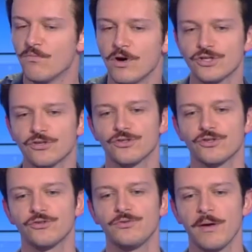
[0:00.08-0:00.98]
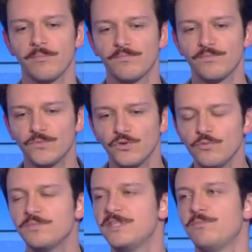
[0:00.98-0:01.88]
Moi, je, suis un
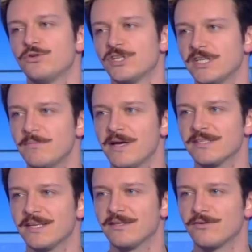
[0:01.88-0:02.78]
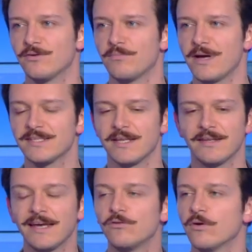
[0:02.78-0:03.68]
tout petit peu gêné par cette, euh, par
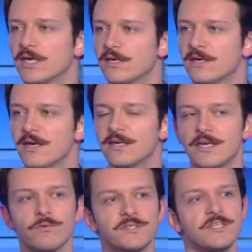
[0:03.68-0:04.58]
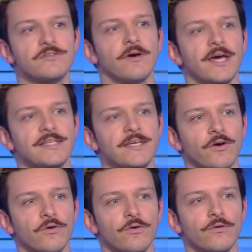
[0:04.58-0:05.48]
cette rhétorique qui consisterait à
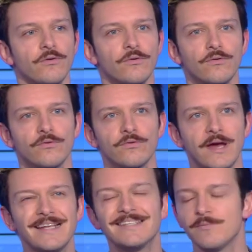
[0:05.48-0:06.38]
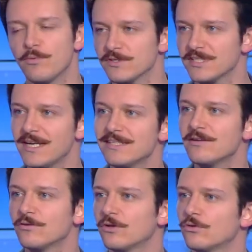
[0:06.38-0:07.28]
dire que, euh, à laisser penser, à
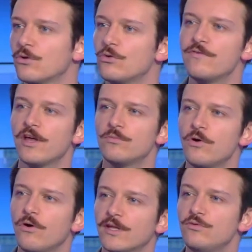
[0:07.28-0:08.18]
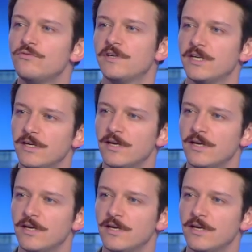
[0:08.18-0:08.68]
laisser entendre que le gouvernement aurait tout fait